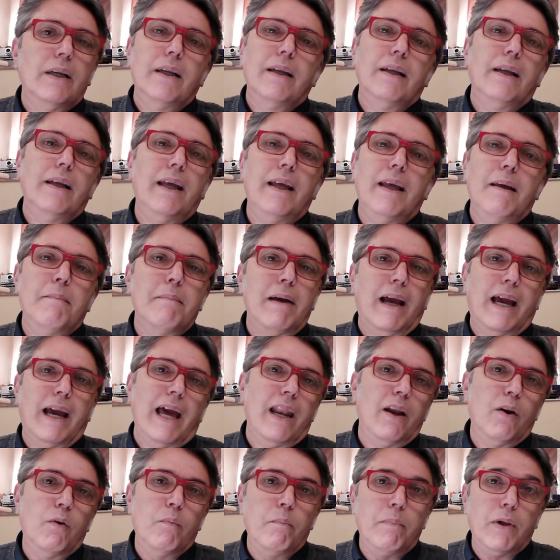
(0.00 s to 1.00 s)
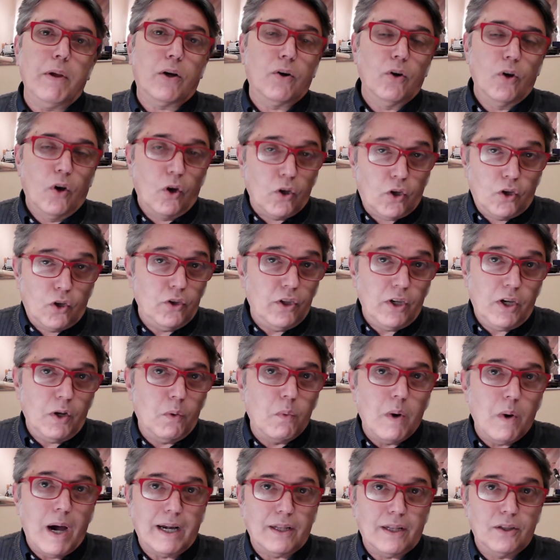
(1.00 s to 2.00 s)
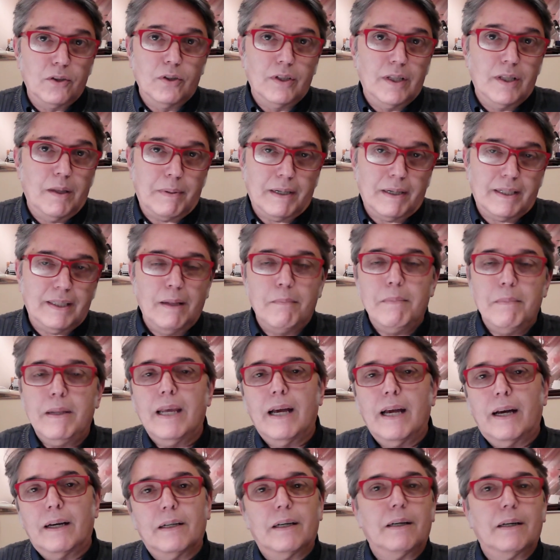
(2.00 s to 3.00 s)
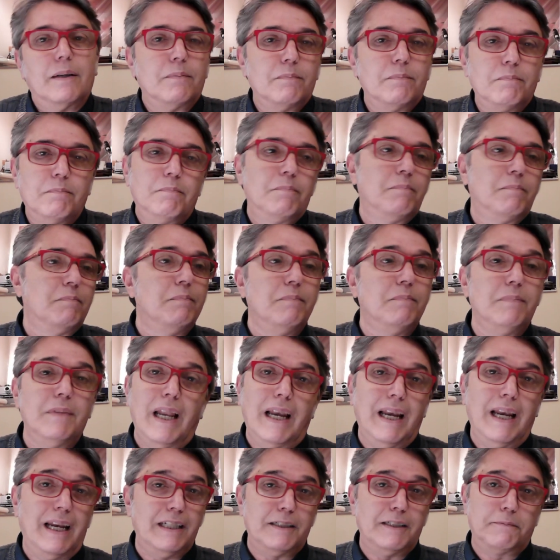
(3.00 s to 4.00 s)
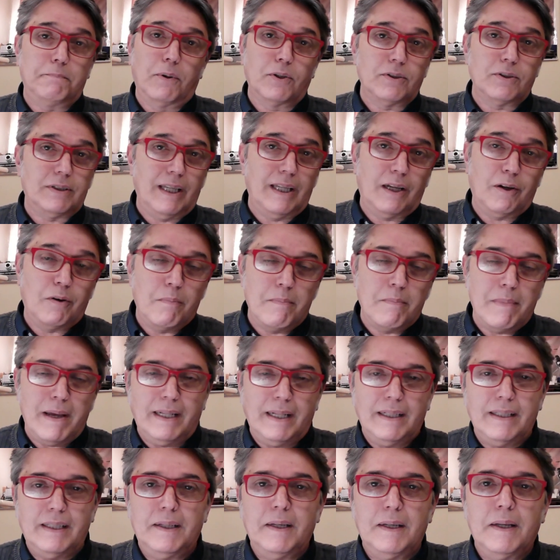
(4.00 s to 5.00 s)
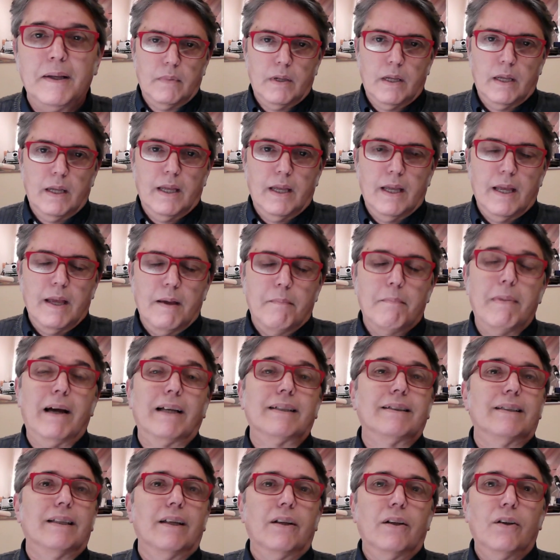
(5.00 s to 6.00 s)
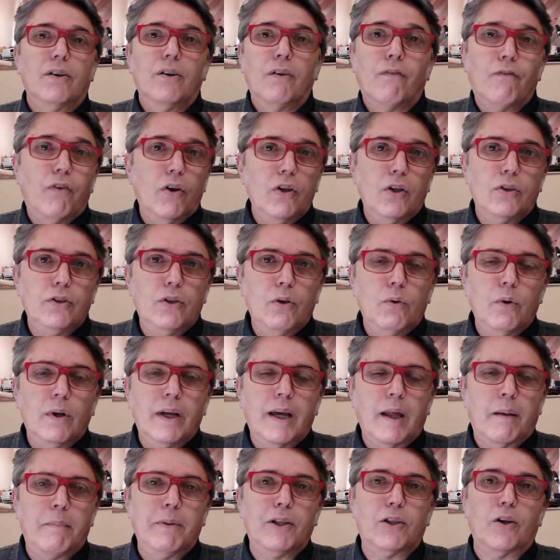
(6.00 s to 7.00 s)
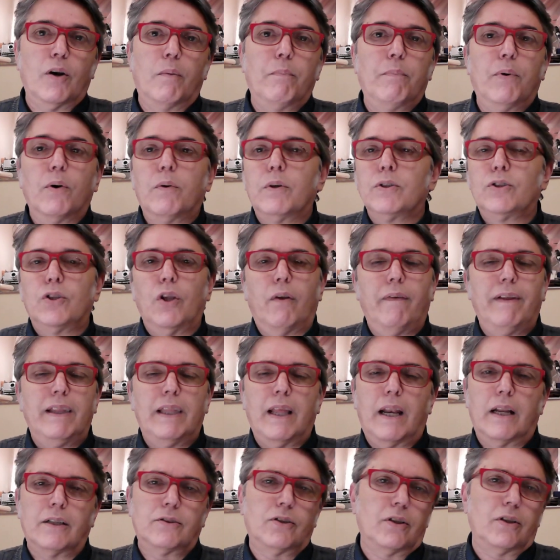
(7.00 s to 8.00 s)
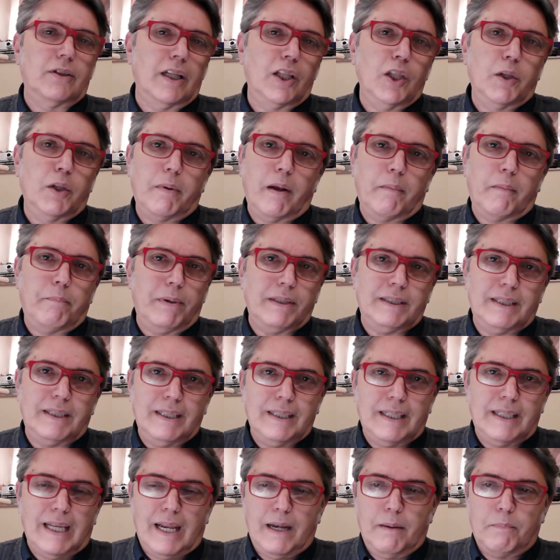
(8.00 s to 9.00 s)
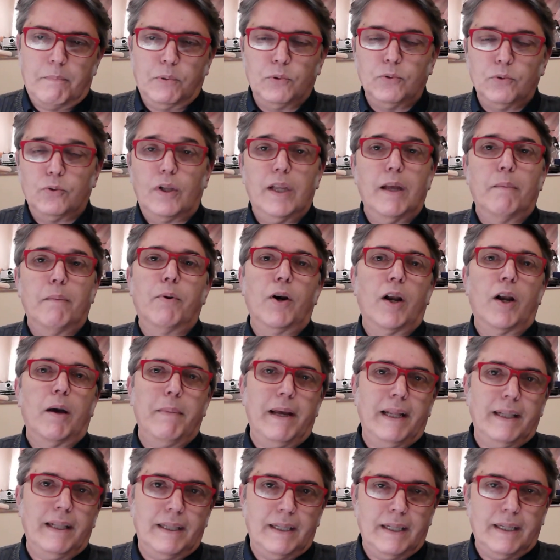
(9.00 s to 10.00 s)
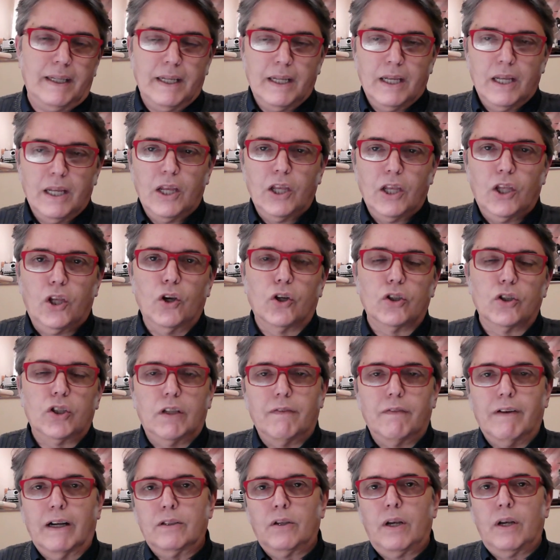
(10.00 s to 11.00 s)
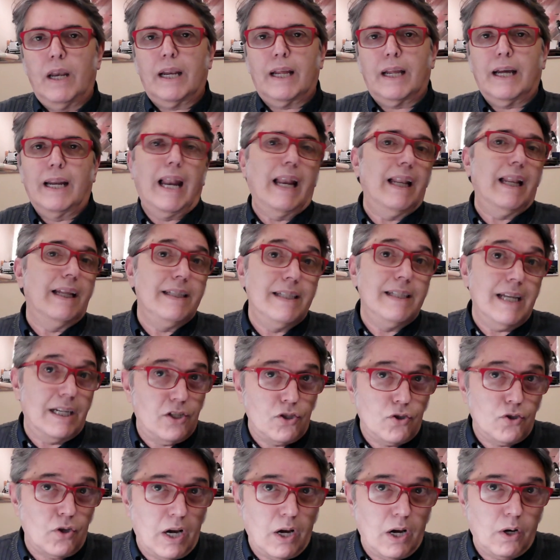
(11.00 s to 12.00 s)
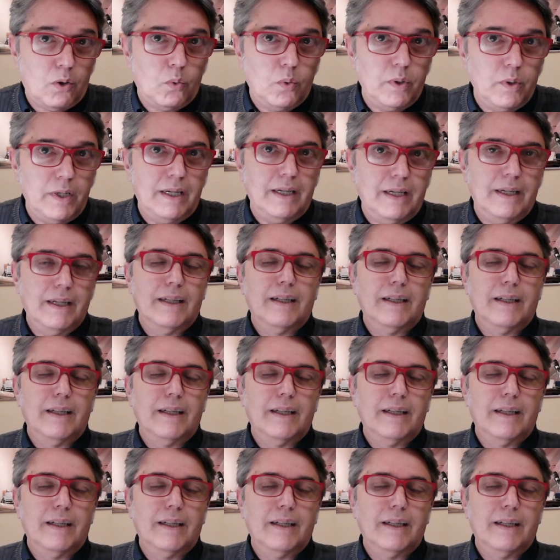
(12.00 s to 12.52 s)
e magari un piccolo occhio di riguardo da parte mia nelle risposte ai commenti. Basta, non voglio dilungarmi troppo, questo video era soltanto per presentare appunto gli abbonamenti che ho attivato nel canale, già ci sono alcuni